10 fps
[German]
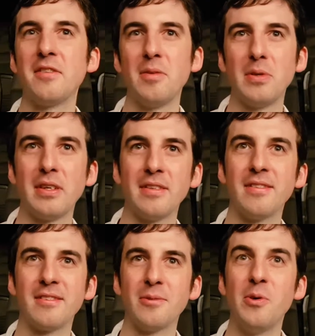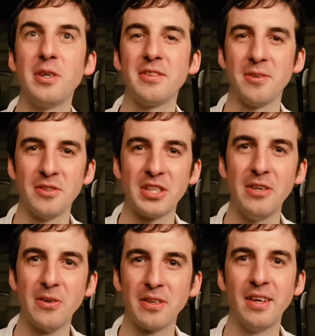wenn man dann zum Horizont
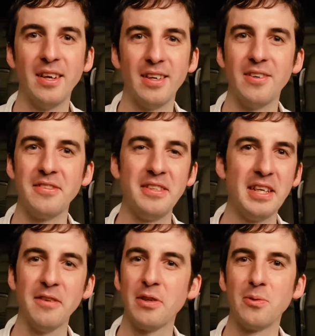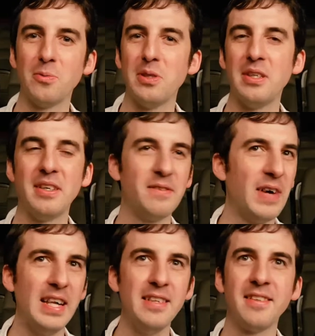schaut und sieht einfach nur
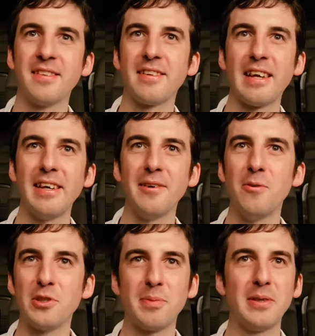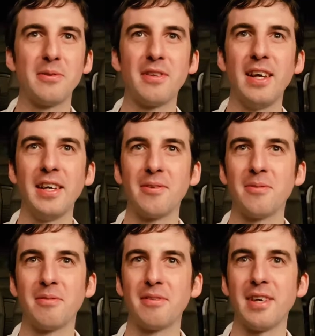Wald, keine
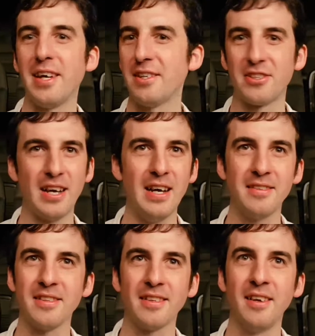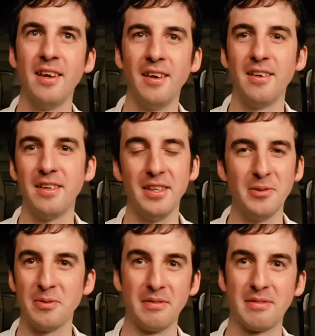Hochspannungsleitung, keine Straße äh,
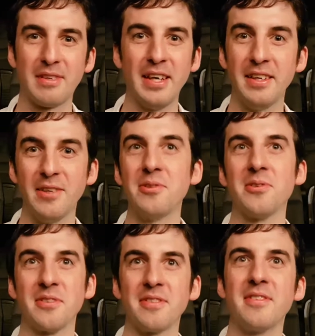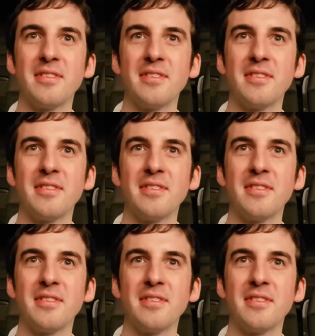und keine Autos.